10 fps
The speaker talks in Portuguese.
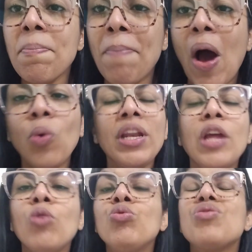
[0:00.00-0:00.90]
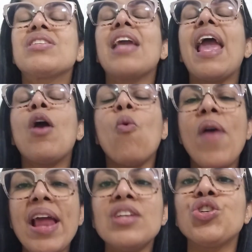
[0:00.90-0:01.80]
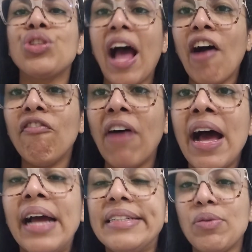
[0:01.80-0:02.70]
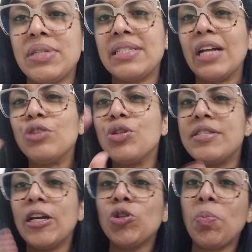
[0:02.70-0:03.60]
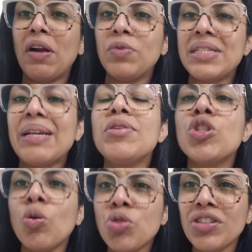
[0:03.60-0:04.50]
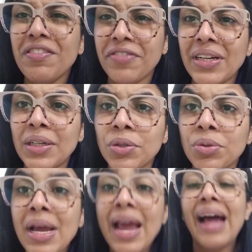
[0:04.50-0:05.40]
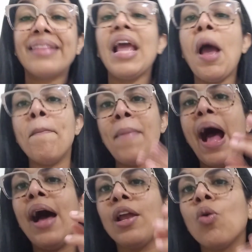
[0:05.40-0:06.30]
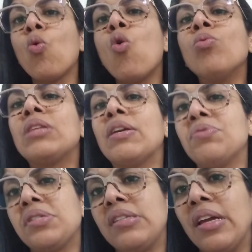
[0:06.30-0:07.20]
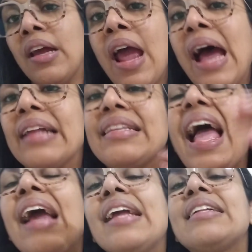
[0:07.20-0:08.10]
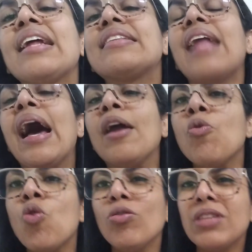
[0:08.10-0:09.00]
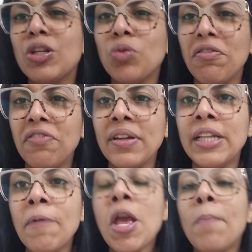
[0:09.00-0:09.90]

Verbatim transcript: em Paulo e nenhum dos que com ele estava. Deus está dizendo para você: Eu estou te livrando. Até armaram contra você, até arquitetaram contra a tua vida.